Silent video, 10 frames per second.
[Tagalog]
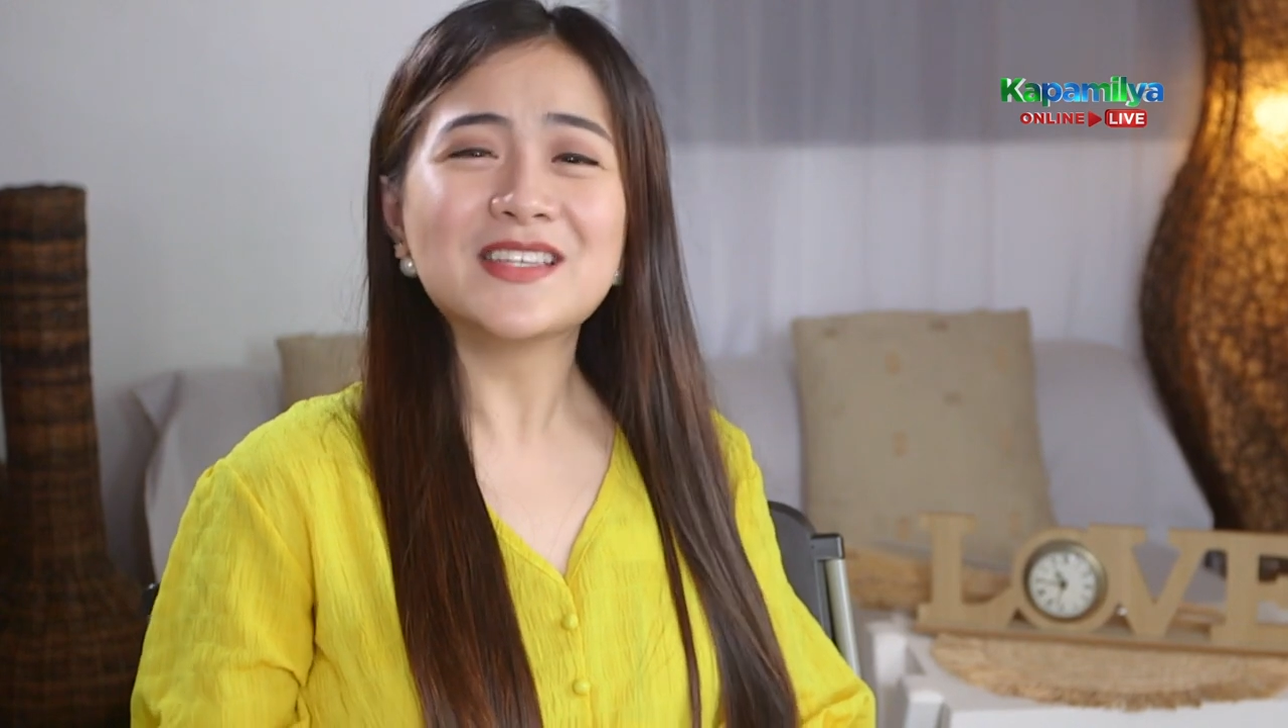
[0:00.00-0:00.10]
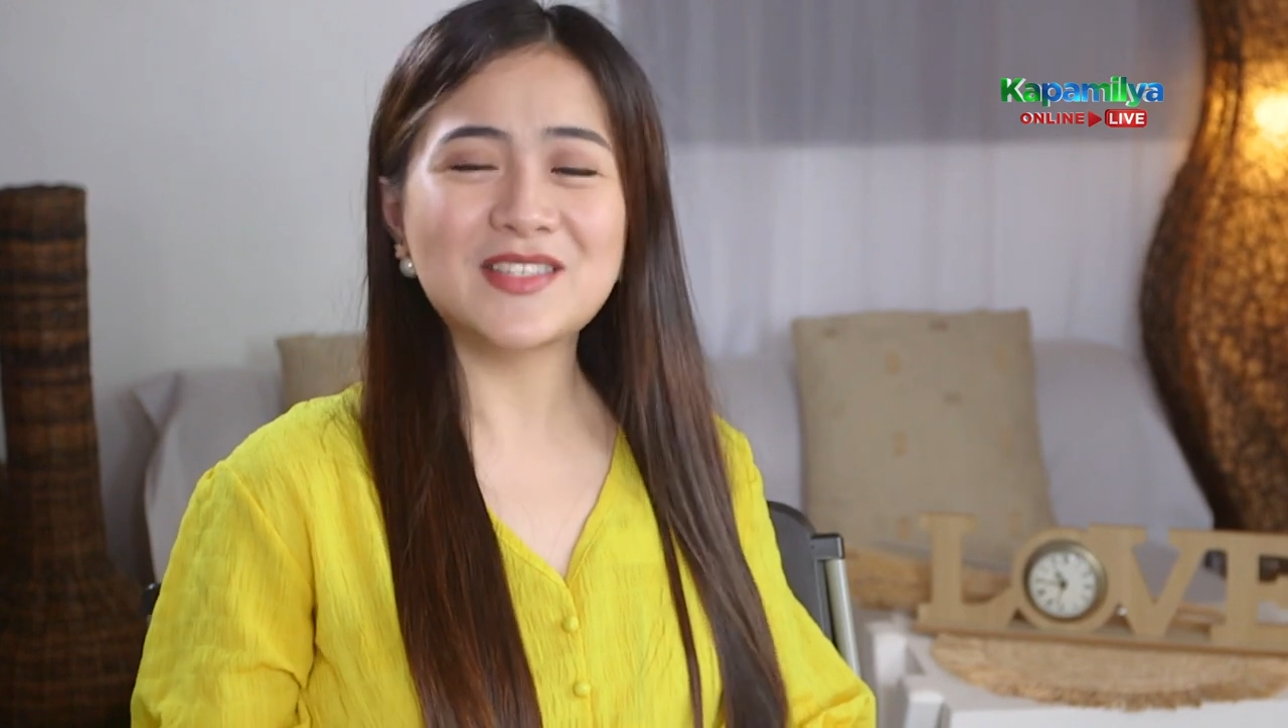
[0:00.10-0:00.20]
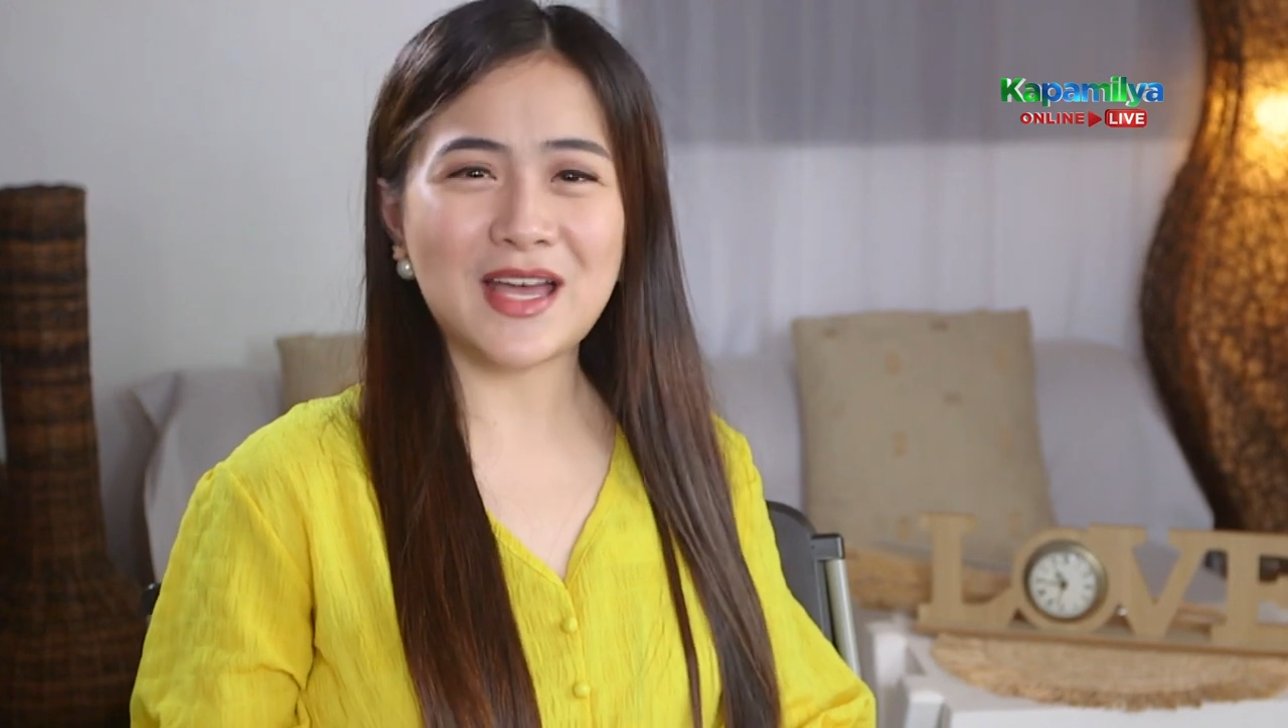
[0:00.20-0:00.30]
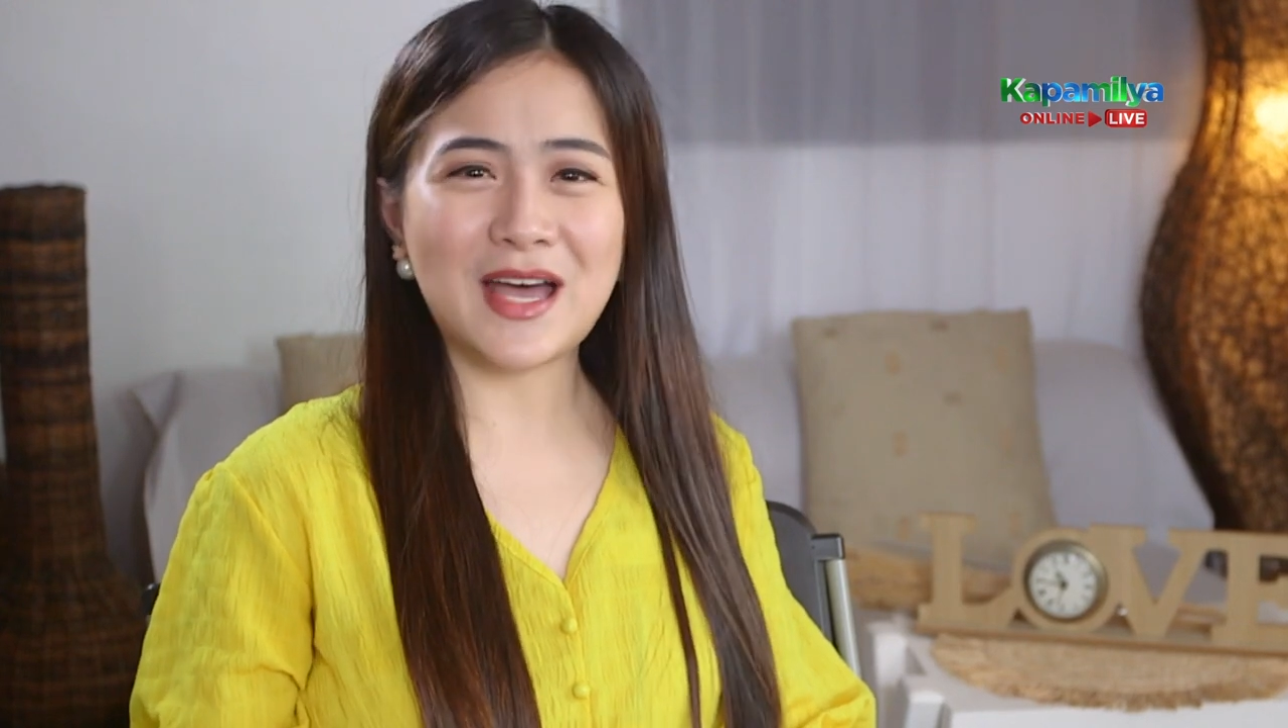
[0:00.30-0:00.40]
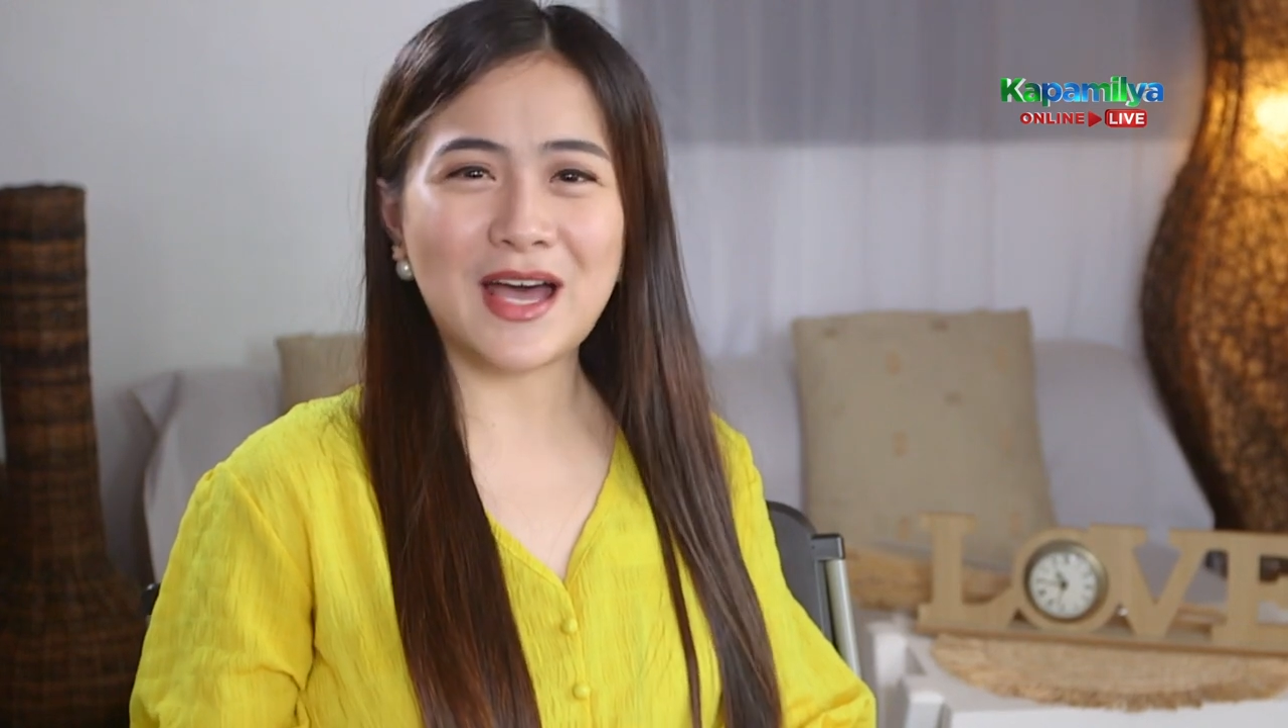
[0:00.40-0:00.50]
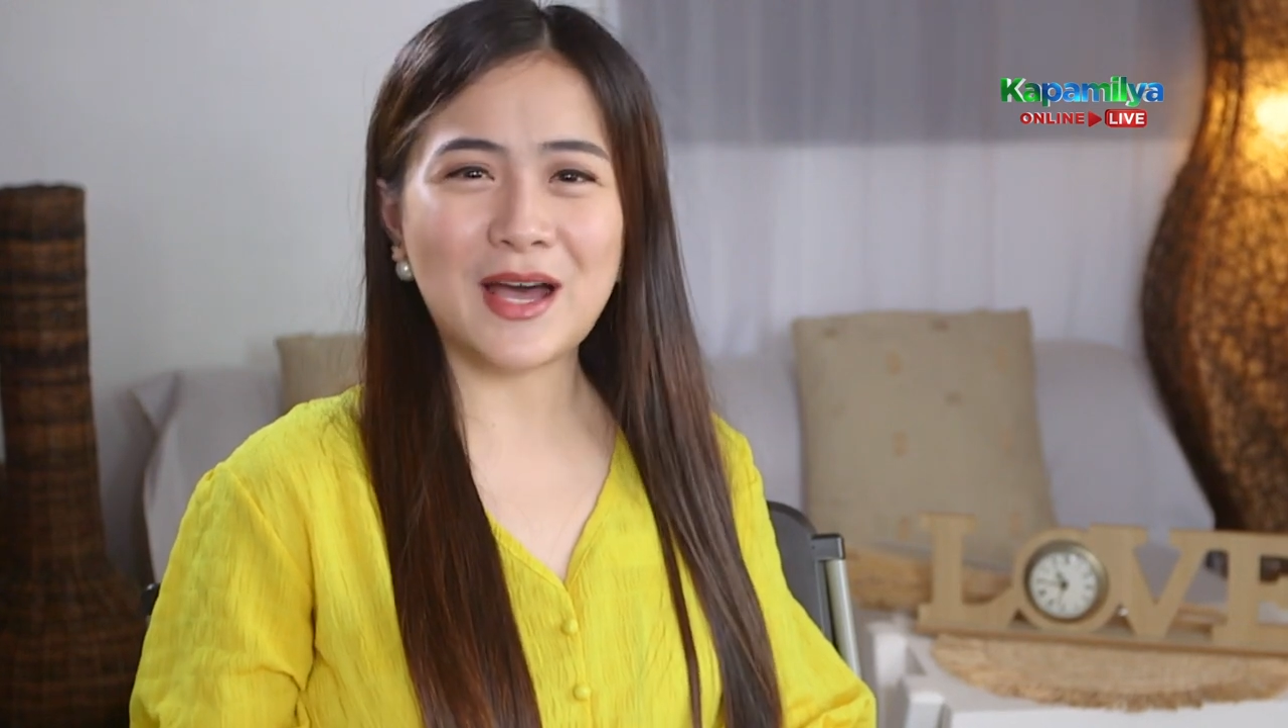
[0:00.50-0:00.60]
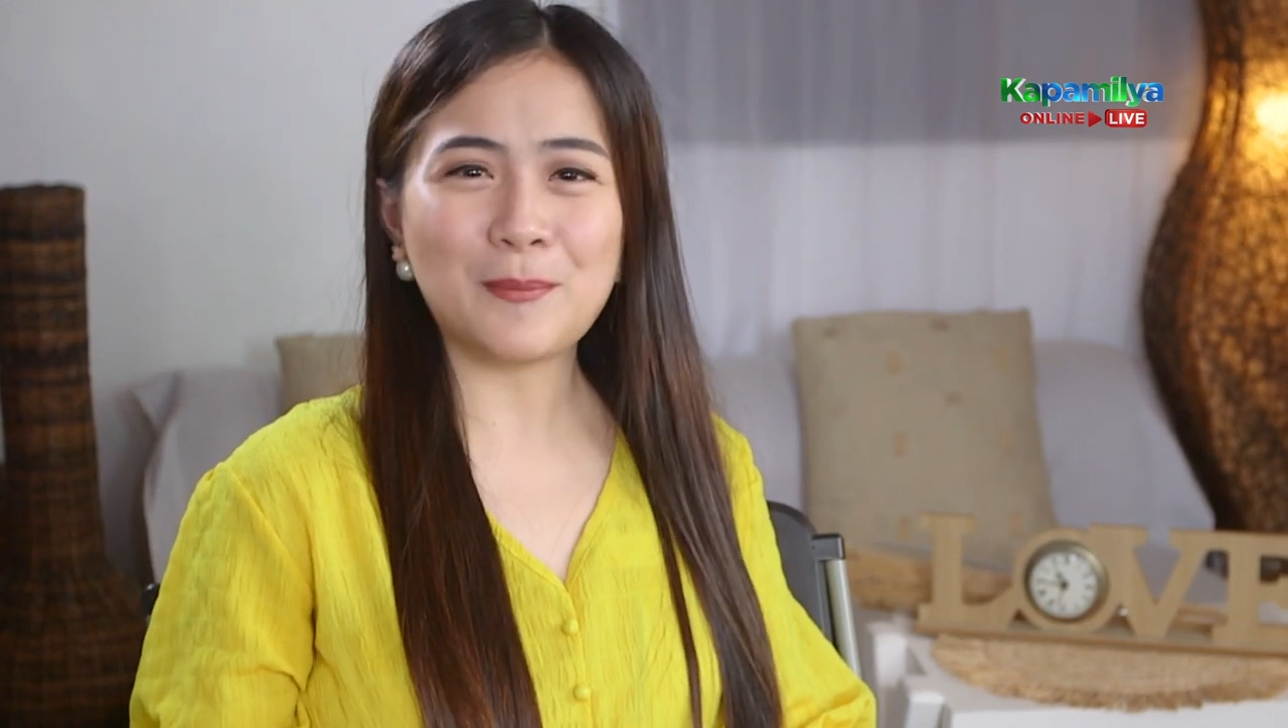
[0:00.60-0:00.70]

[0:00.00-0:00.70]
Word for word: sa